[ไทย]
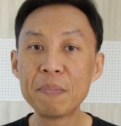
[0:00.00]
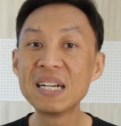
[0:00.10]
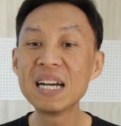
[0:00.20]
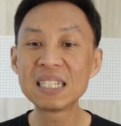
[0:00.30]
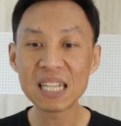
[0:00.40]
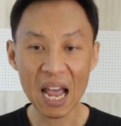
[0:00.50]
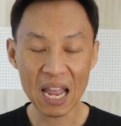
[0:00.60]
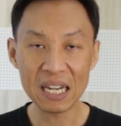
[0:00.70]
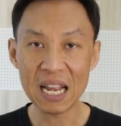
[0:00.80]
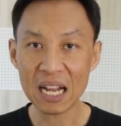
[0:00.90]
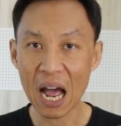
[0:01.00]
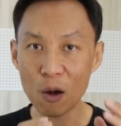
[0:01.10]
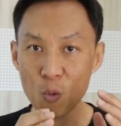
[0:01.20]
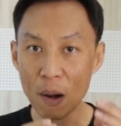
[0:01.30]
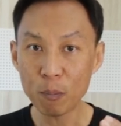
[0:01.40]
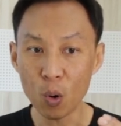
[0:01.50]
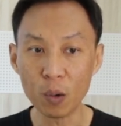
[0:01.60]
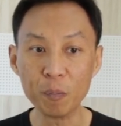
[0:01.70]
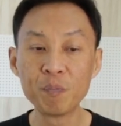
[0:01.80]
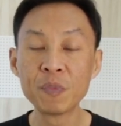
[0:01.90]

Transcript: เพื่อใช้ในการวัดผล